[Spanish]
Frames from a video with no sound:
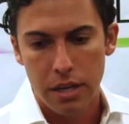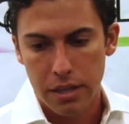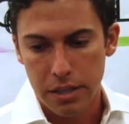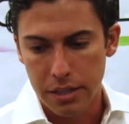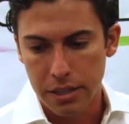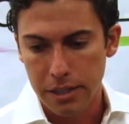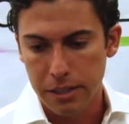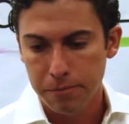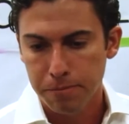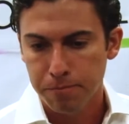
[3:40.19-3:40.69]

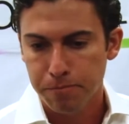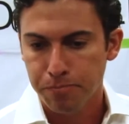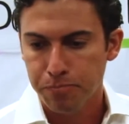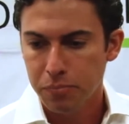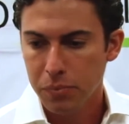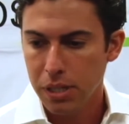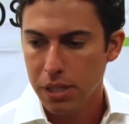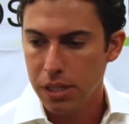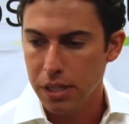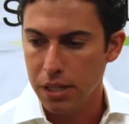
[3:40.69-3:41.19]
y
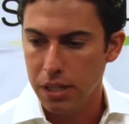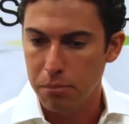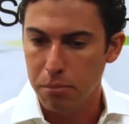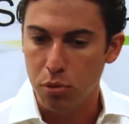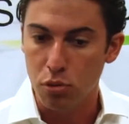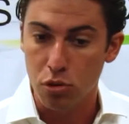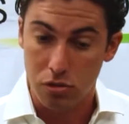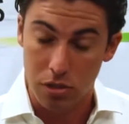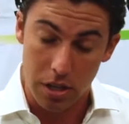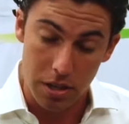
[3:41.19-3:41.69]
eh,
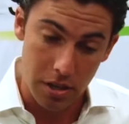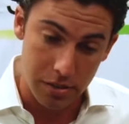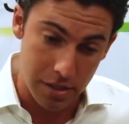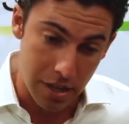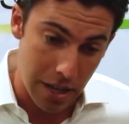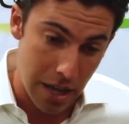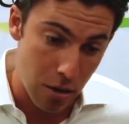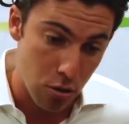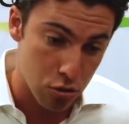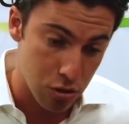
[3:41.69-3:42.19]
pues, se,
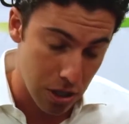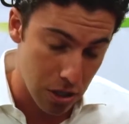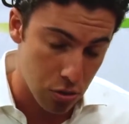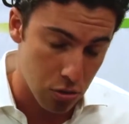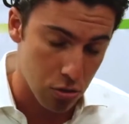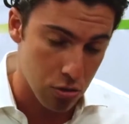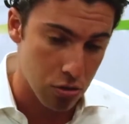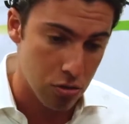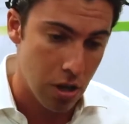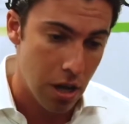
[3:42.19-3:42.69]
dan los
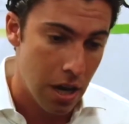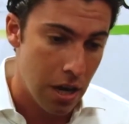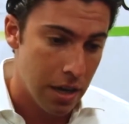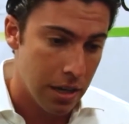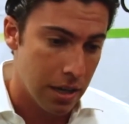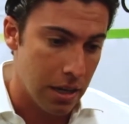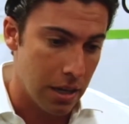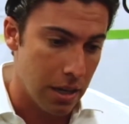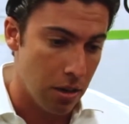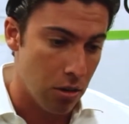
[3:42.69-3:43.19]
hechos
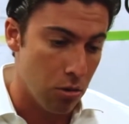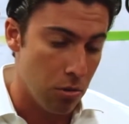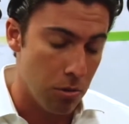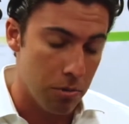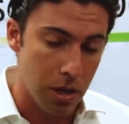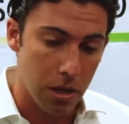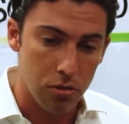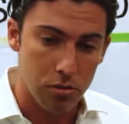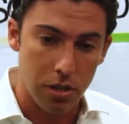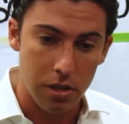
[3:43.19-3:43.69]
que, como
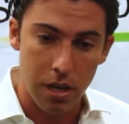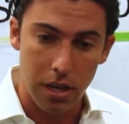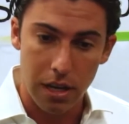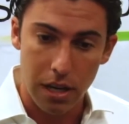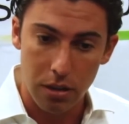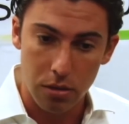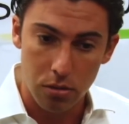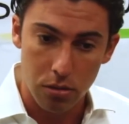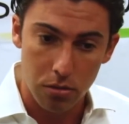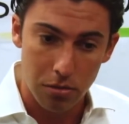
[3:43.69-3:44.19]
bien lo
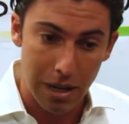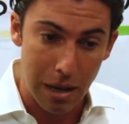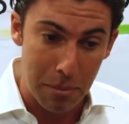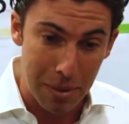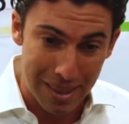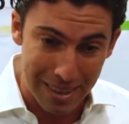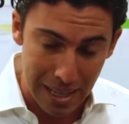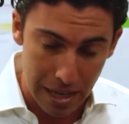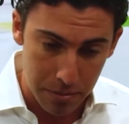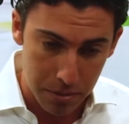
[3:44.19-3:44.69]
señalado,
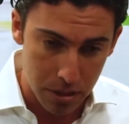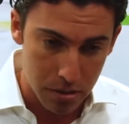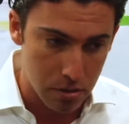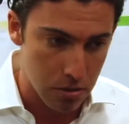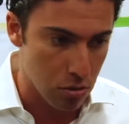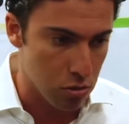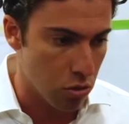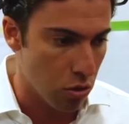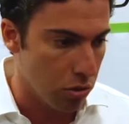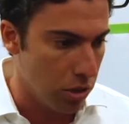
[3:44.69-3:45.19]

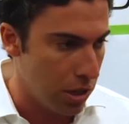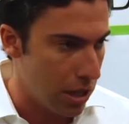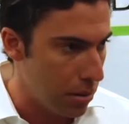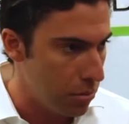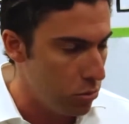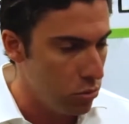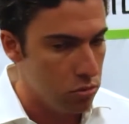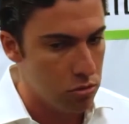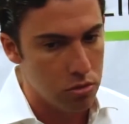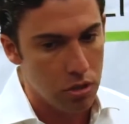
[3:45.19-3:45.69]
lamentables, los
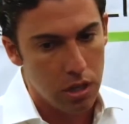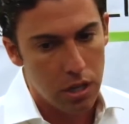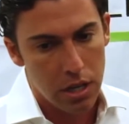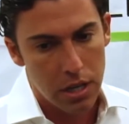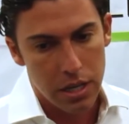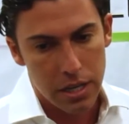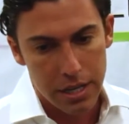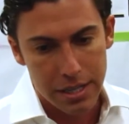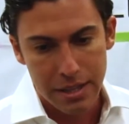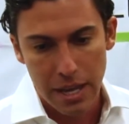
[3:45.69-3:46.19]
condenamos
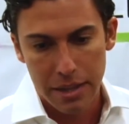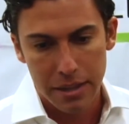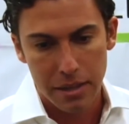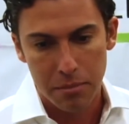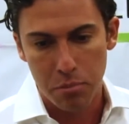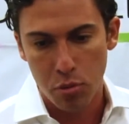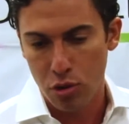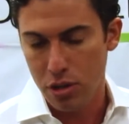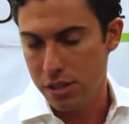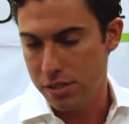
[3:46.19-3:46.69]
y
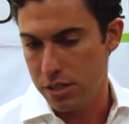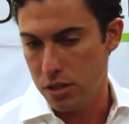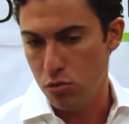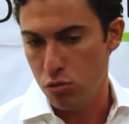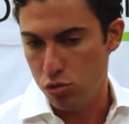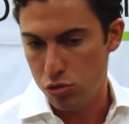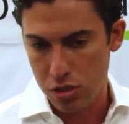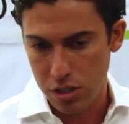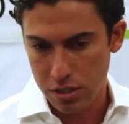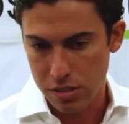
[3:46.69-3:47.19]
nadie puede hacer
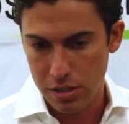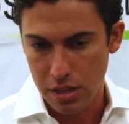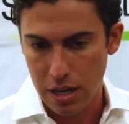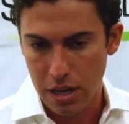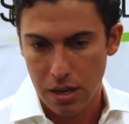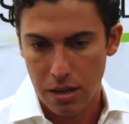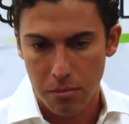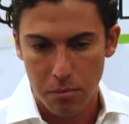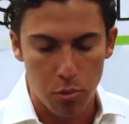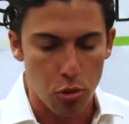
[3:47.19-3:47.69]

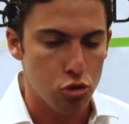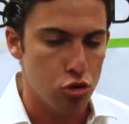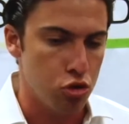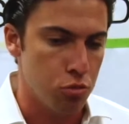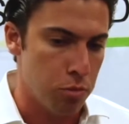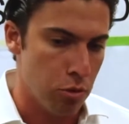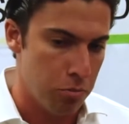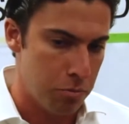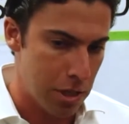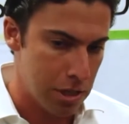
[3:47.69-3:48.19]
justicia por
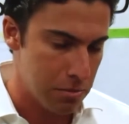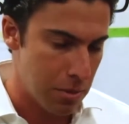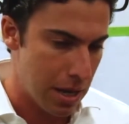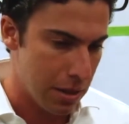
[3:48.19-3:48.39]
sus propias